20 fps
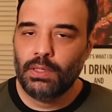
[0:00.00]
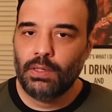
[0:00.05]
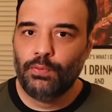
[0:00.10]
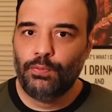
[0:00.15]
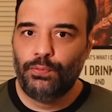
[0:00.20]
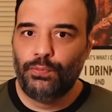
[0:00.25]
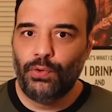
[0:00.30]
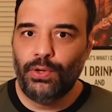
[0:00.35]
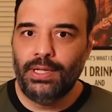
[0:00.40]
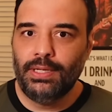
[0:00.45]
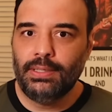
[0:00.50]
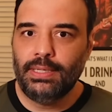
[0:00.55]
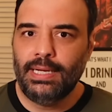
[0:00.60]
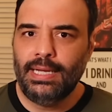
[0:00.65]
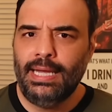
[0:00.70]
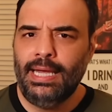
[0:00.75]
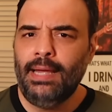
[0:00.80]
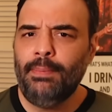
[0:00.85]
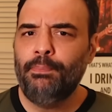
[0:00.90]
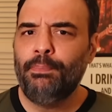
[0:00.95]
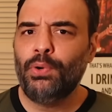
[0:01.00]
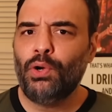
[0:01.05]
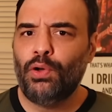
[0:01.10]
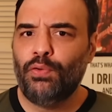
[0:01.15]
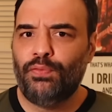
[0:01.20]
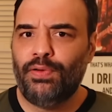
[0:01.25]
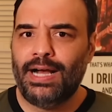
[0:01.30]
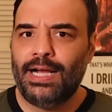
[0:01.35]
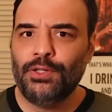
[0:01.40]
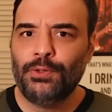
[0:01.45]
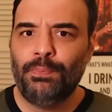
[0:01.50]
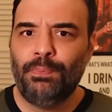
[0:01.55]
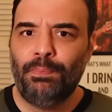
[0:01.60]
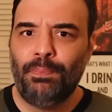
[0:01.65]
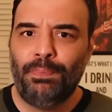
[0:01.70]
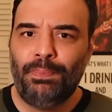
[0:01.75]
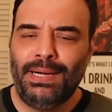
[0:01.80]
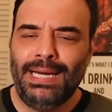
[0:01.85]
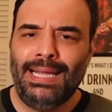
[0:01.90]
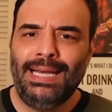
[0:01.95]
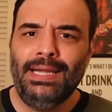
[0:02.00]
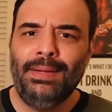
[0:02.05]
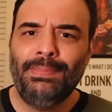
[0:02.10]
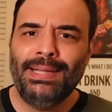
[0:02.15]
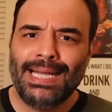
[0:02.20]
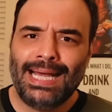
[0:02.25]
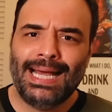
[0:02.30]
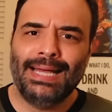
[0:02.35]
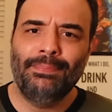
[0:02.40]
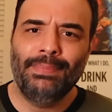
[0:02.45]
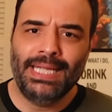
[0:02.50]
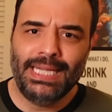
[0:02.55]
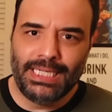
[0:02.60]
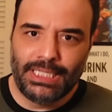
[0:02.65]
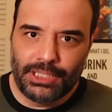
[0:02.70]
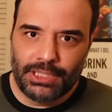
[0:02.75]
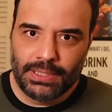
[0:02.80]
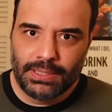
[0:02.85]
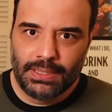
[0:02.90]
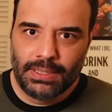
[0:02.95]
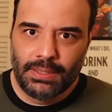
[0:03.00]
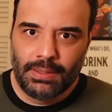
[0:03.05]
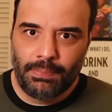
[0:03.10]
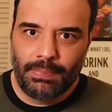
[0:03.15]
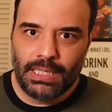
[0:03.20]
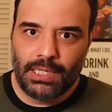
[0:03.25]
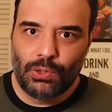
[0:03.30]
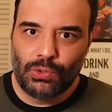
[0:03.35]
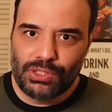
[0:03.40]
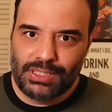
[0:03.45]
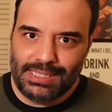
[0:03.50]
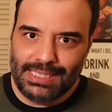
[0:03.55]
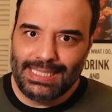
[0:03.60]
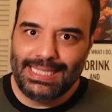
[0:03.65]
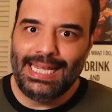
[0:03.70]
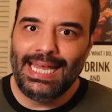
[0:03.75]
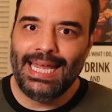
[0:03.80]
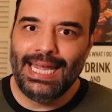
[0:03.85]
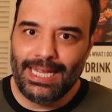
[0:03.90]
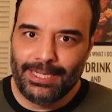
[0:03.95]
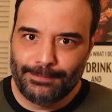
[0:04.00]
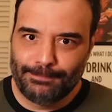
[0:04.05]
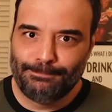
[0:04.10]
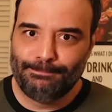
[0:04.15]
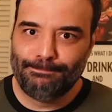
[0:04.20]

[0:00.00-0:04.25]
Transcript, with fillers: foi reprovado preliminarmente pela OCDE.